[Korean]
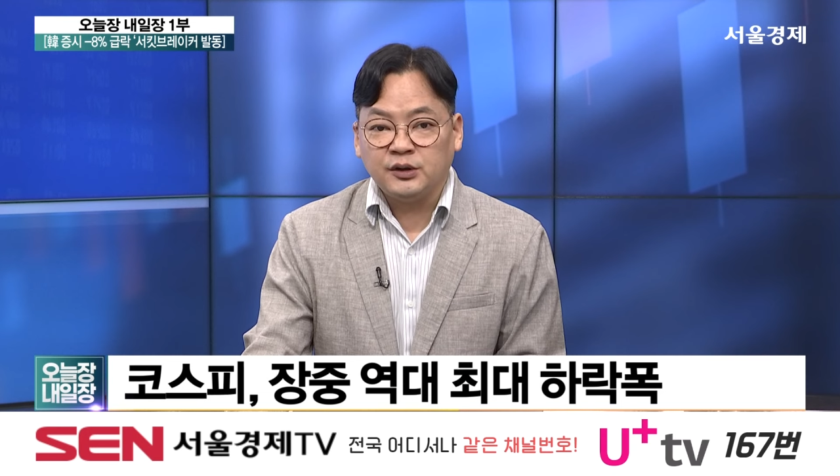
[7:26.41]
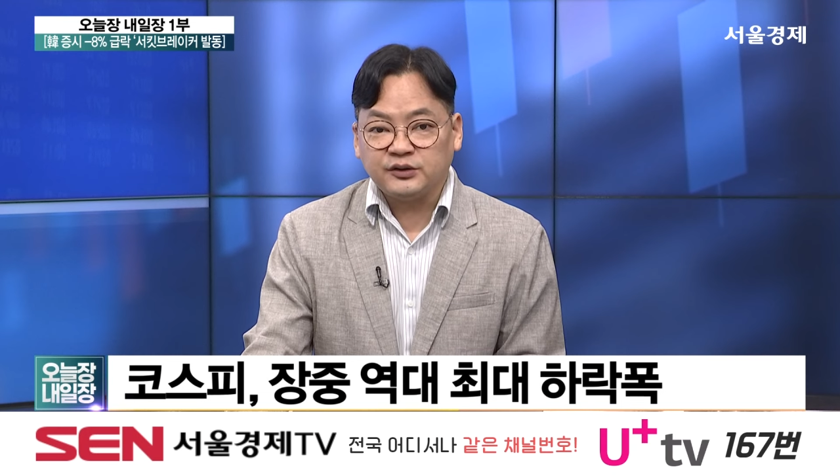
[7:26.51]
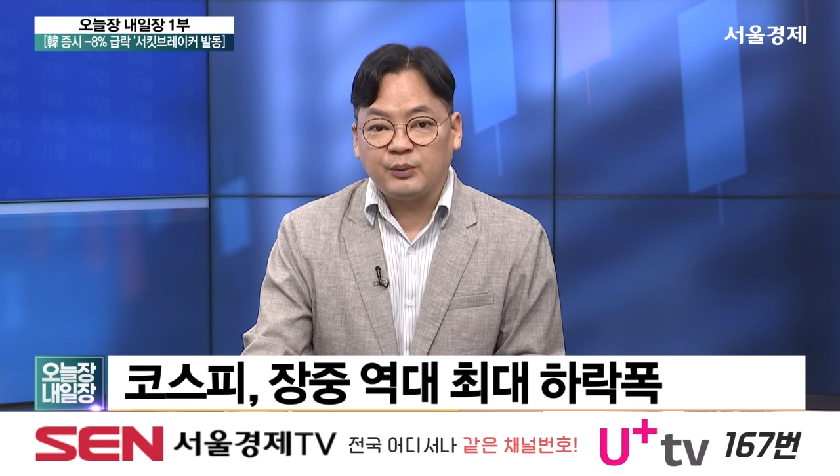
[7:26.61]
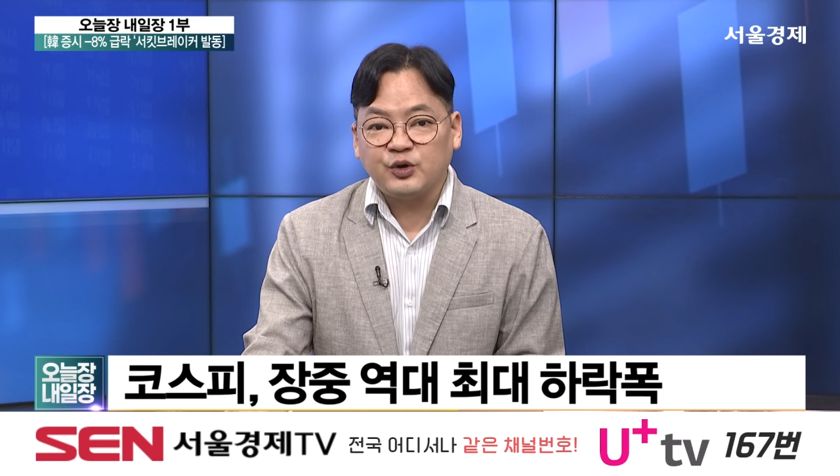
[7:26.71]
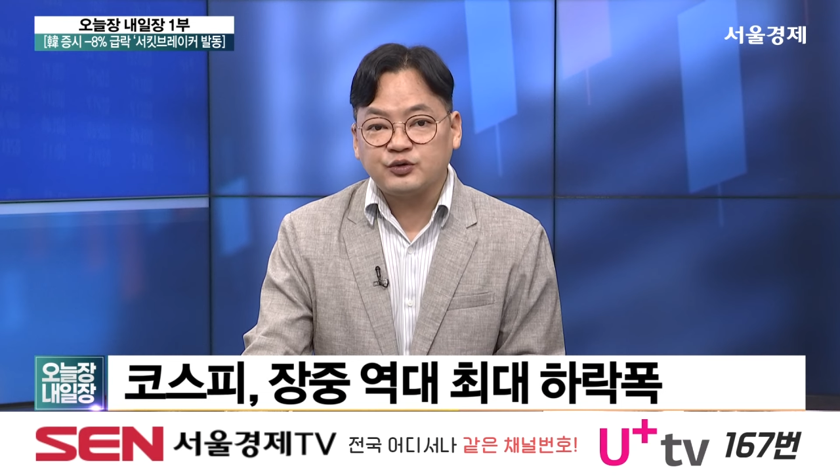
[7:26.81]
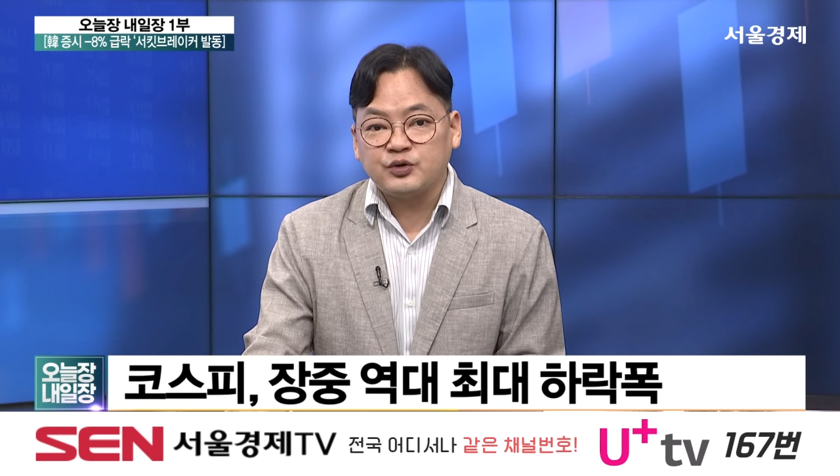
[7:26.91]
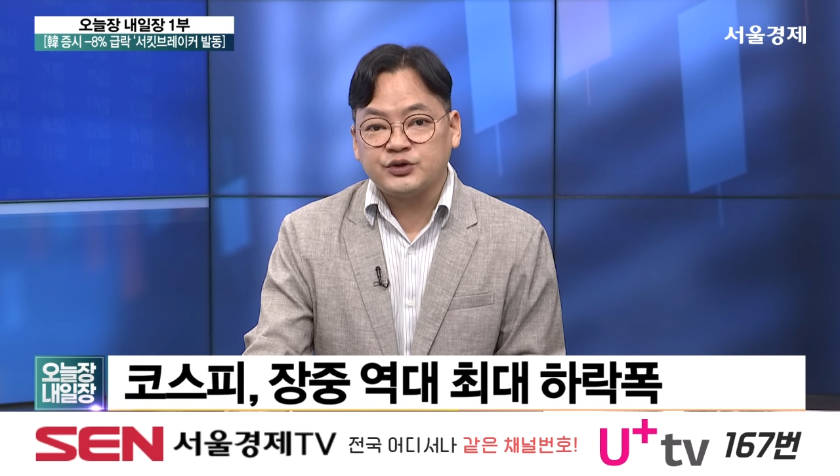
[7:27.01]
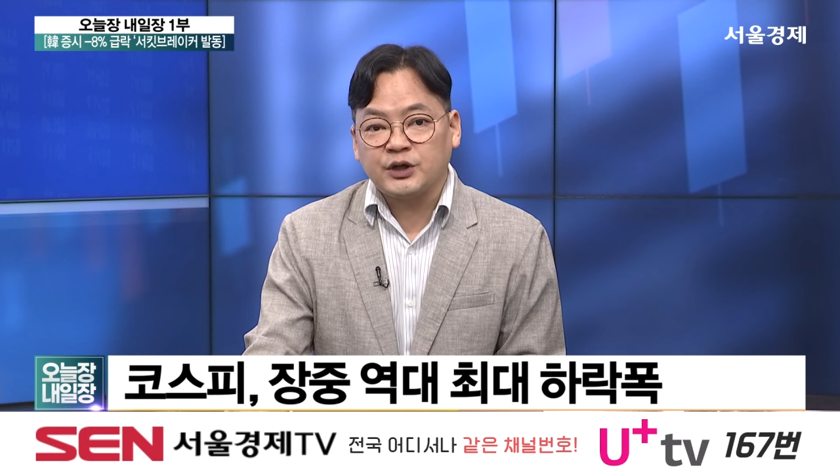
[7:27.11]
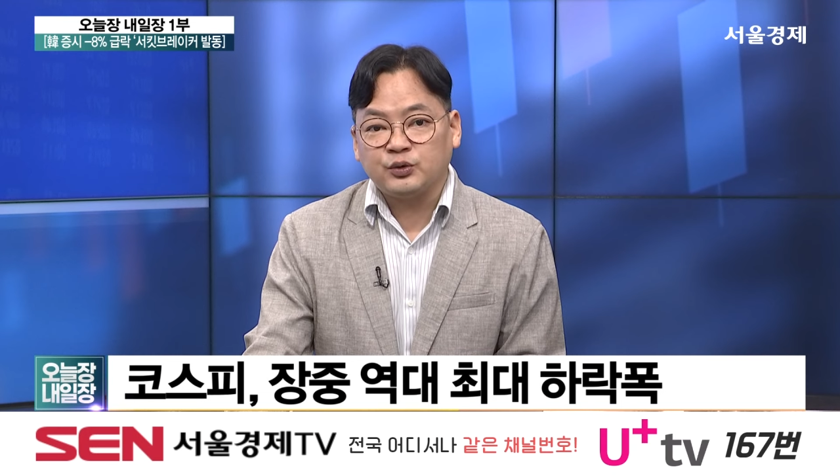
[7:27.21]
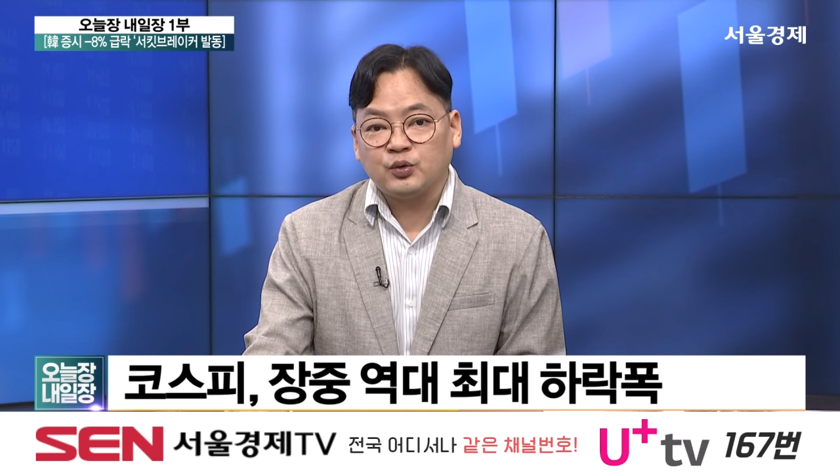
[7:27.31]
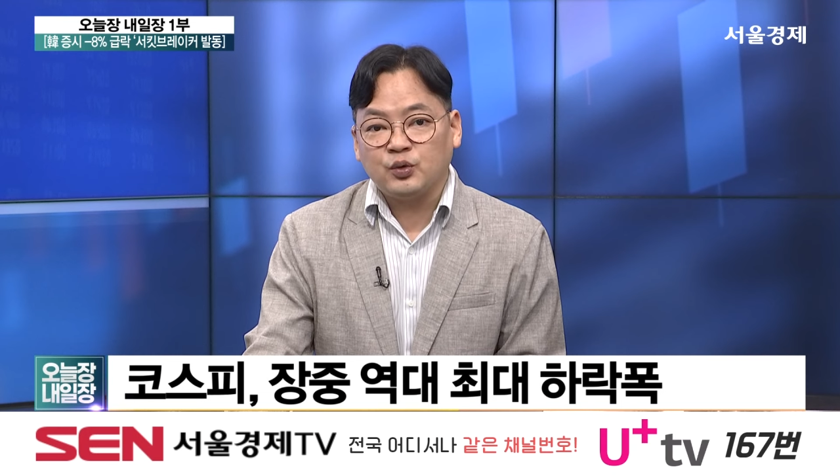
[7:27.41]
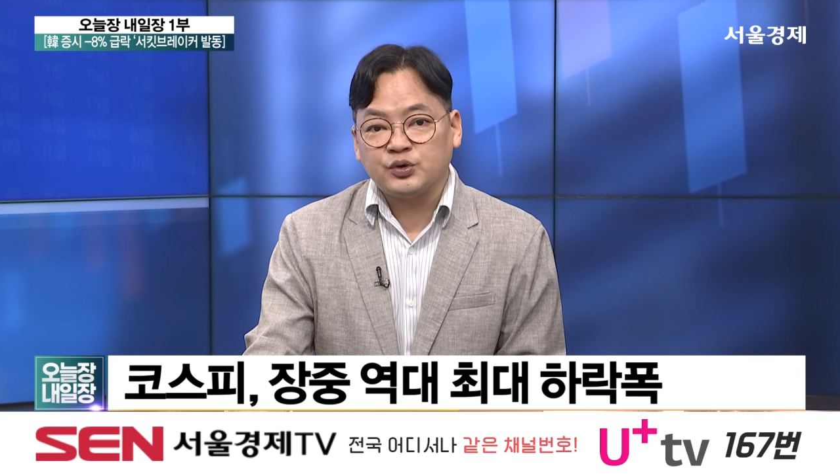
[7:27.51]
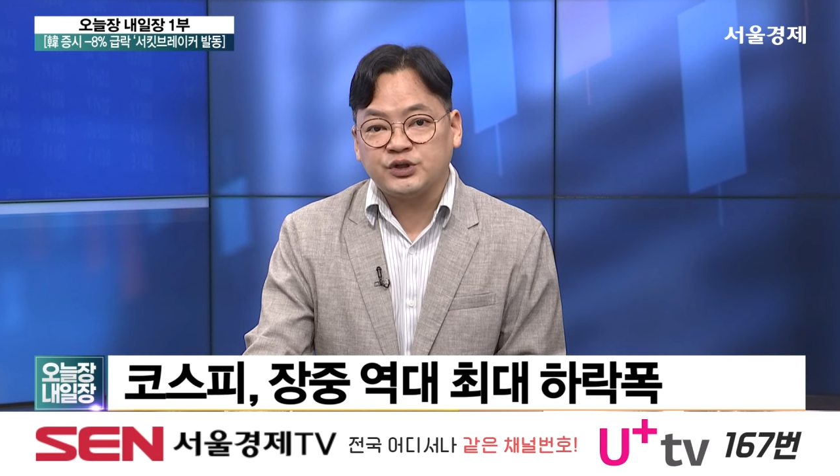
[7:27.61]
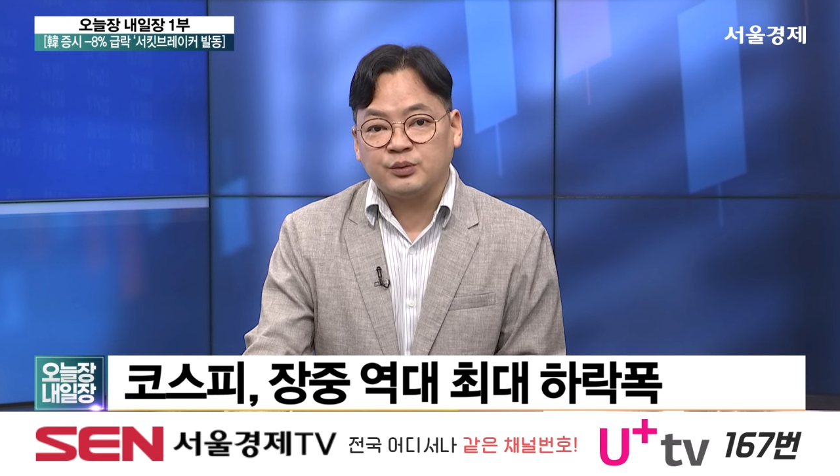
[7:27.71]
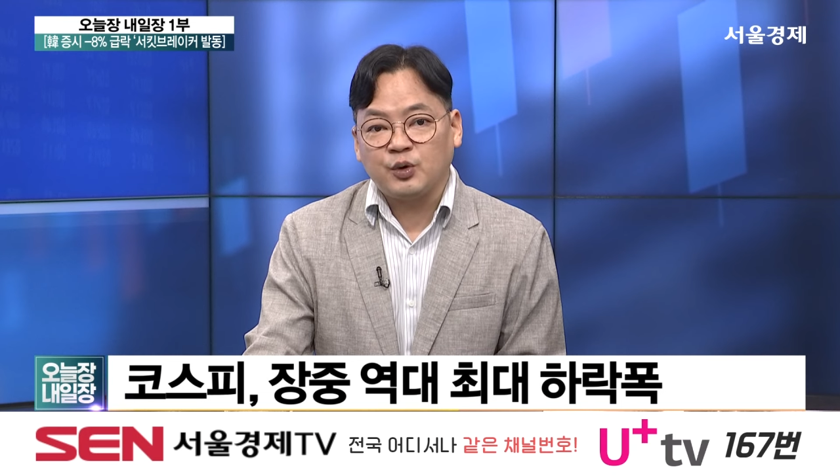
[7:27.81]
삼성전자도
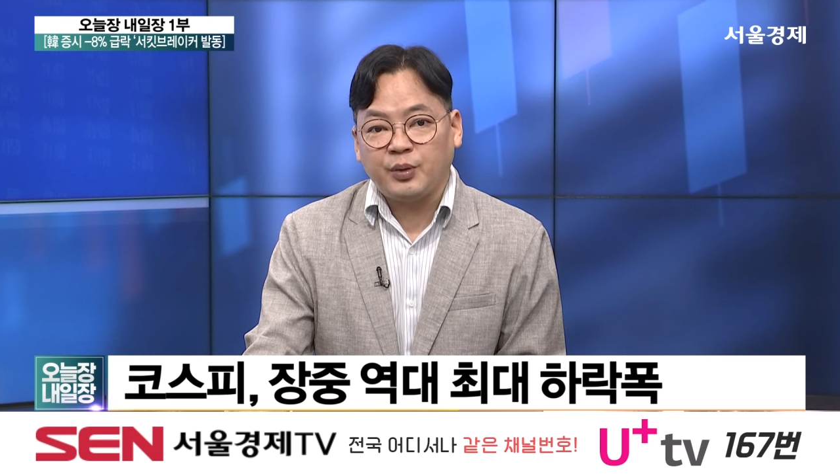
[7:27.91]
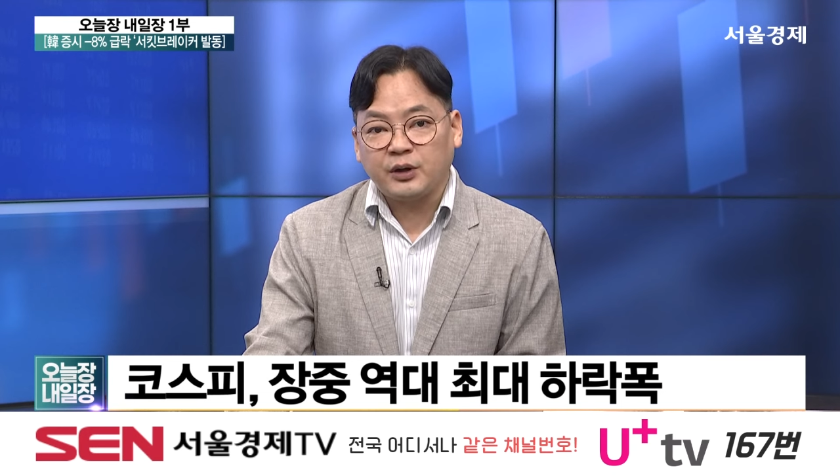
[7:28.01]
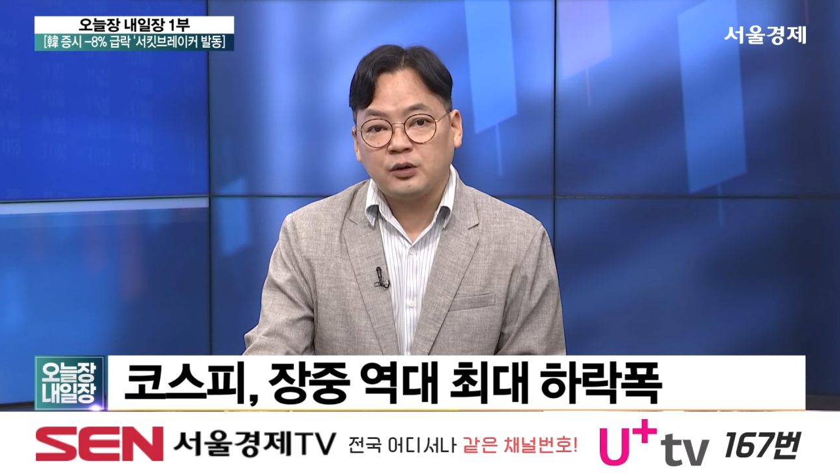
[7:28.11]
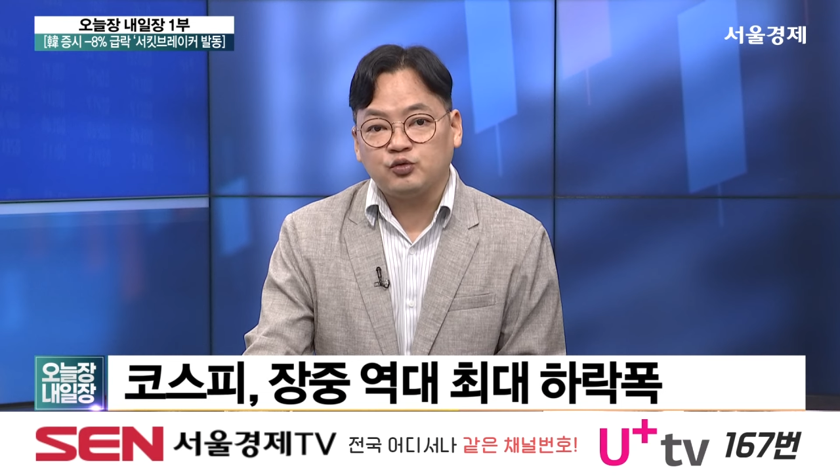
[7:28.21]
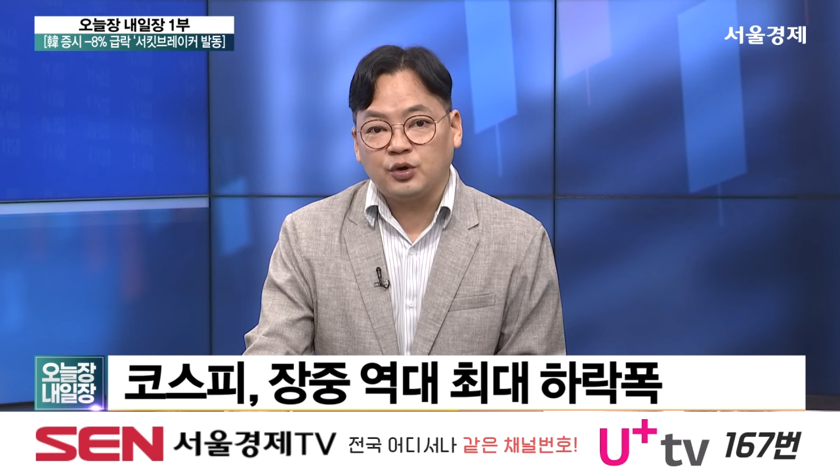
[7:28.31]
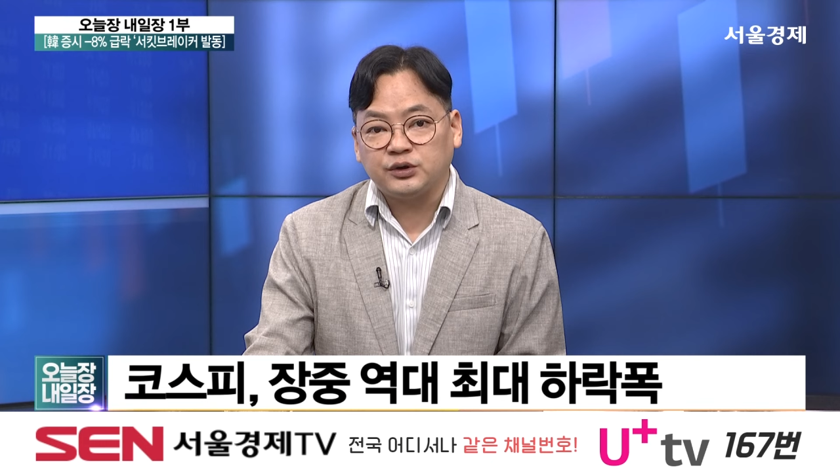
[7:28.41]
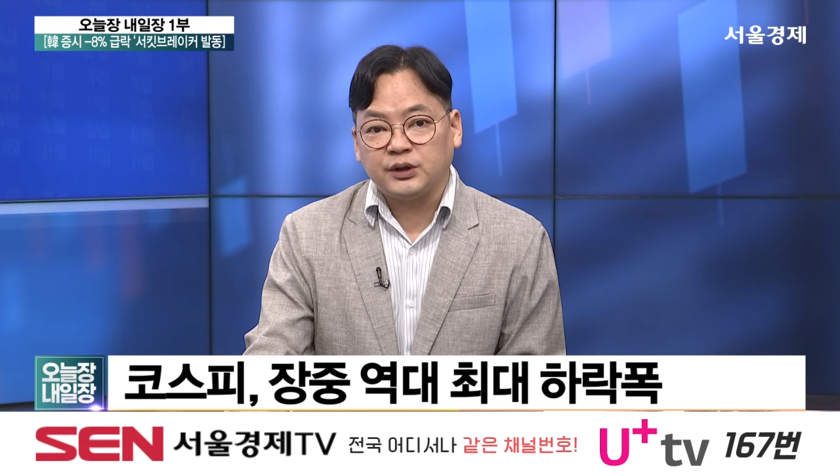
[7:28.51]
지금 뭐 8월 9월